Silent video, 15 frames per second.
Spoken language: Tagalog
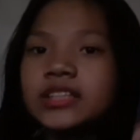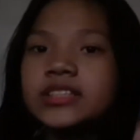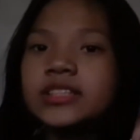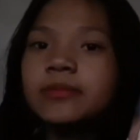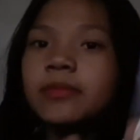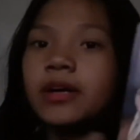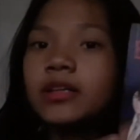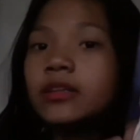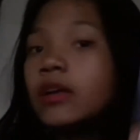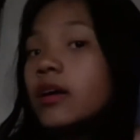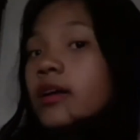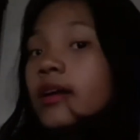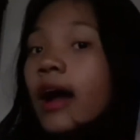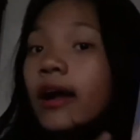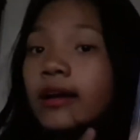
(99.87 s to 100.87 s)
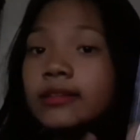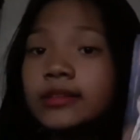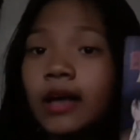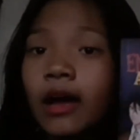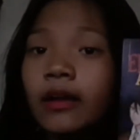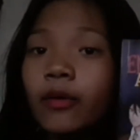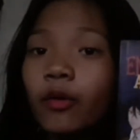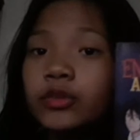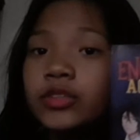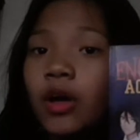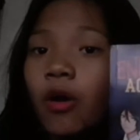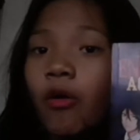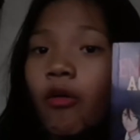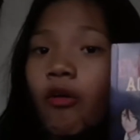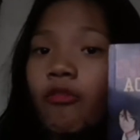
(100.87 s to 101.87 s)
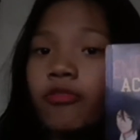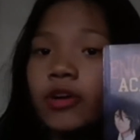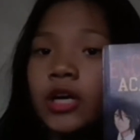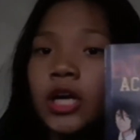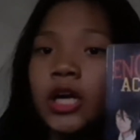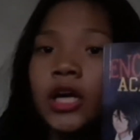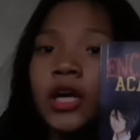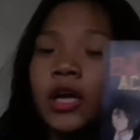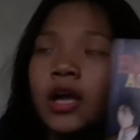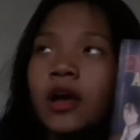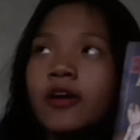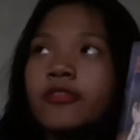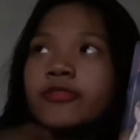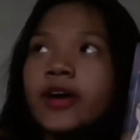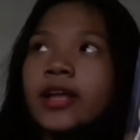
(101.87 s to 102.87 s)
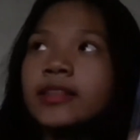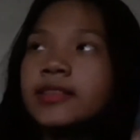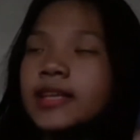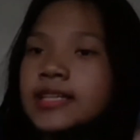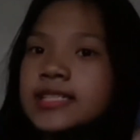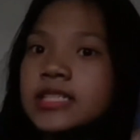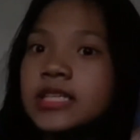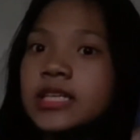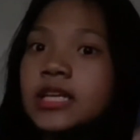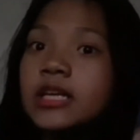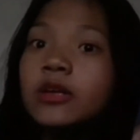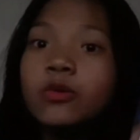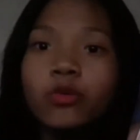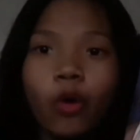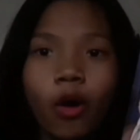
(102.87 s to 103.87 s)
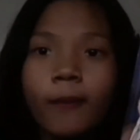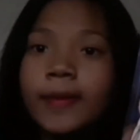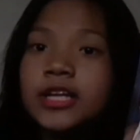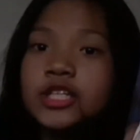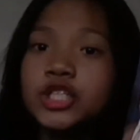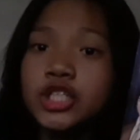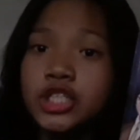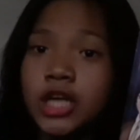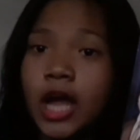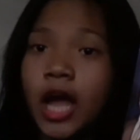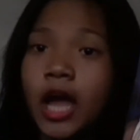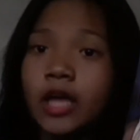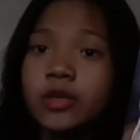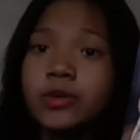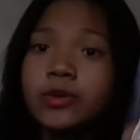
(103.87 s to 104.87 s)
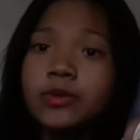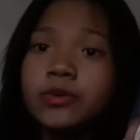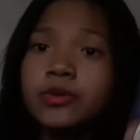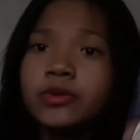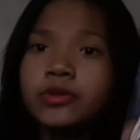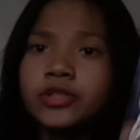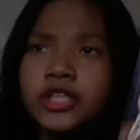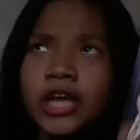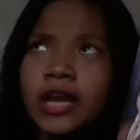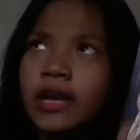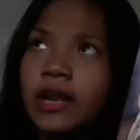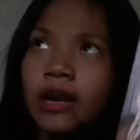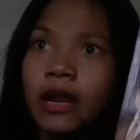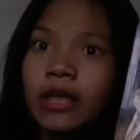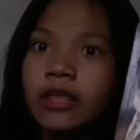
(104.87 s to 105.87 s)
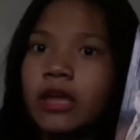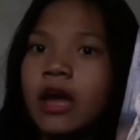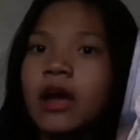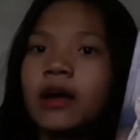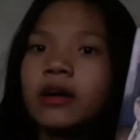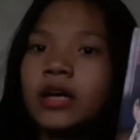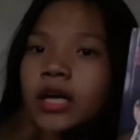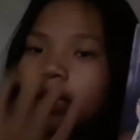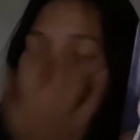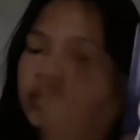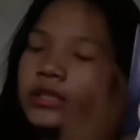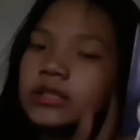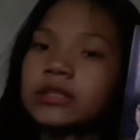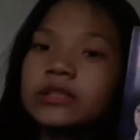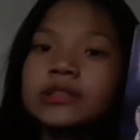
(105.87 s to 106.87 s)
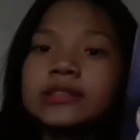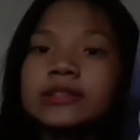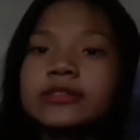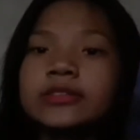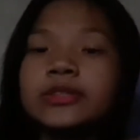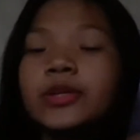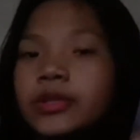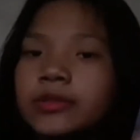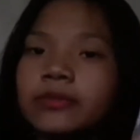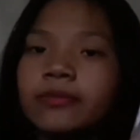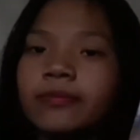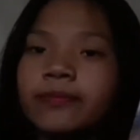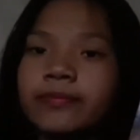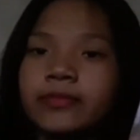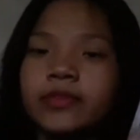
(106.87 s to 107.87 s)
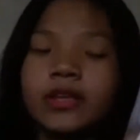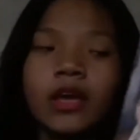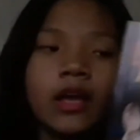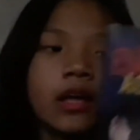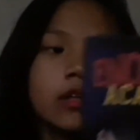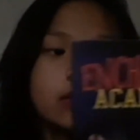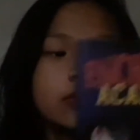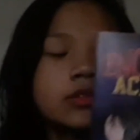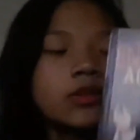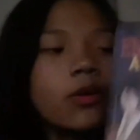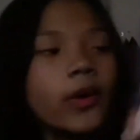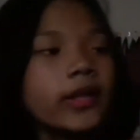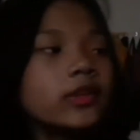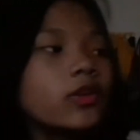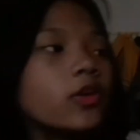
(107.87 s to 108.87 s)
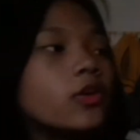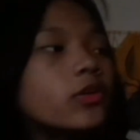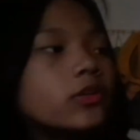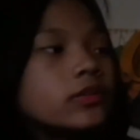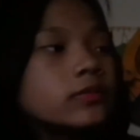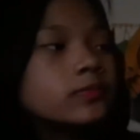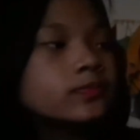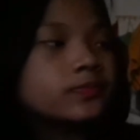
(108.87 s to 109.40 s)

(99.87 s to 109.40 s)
kasi maganda, nagandahan ako sa cover. Fantasy romance siya, yung genre niya. Yun. So, ito yung